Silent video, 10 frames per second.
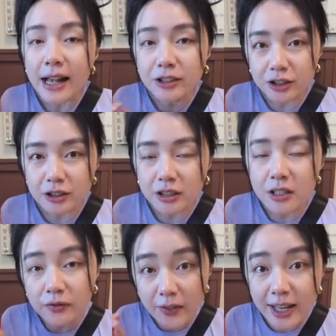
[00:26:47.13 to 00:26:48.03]
是它质
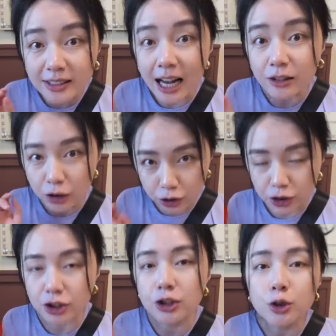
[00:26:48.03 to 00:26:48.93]
地非常的
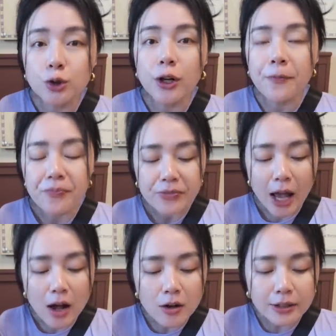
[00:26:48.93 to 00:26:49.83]
湿润，
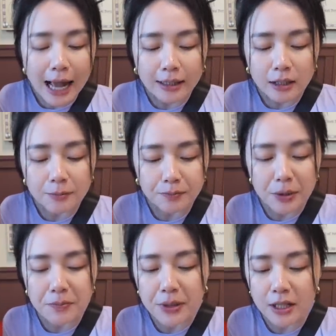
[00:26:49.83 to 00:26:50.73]
然后它的
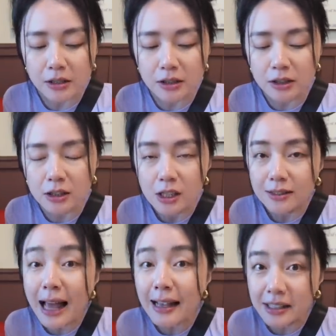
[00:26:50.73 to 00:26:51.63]
饼皮是
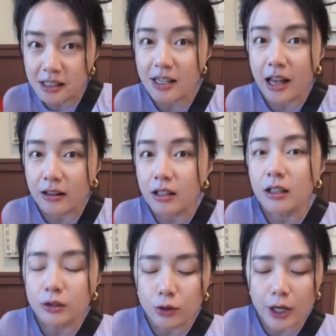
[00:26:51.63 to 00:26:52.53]
带咸
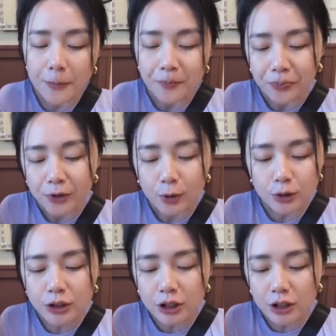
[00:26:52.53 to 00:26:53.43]
的，所以我
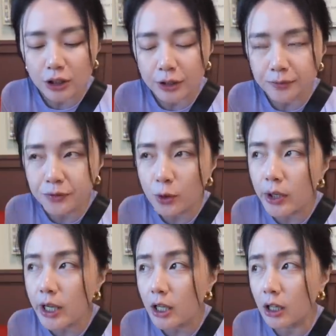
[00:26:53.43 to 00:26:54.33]
觉得整个
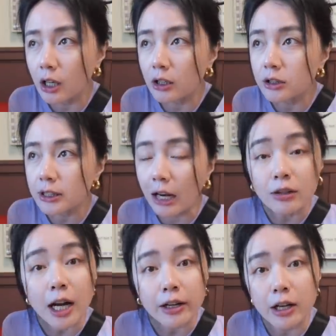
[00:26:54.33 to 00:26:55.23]
会想
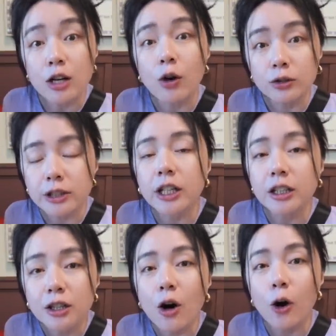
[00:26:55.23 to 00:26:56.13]
要让你一口接
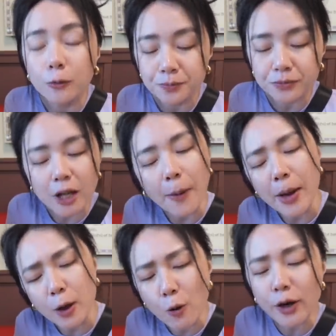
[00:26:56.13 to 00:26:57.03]
一口，还
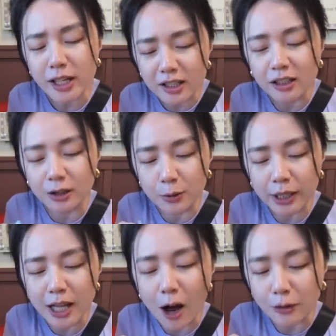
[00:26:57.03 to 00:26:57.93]
蛮过瘾的
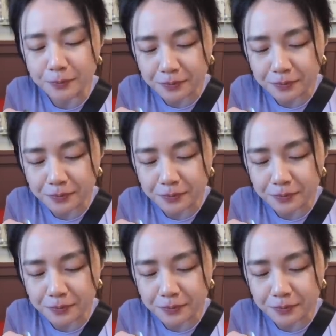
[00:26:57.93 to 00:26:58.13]
味道。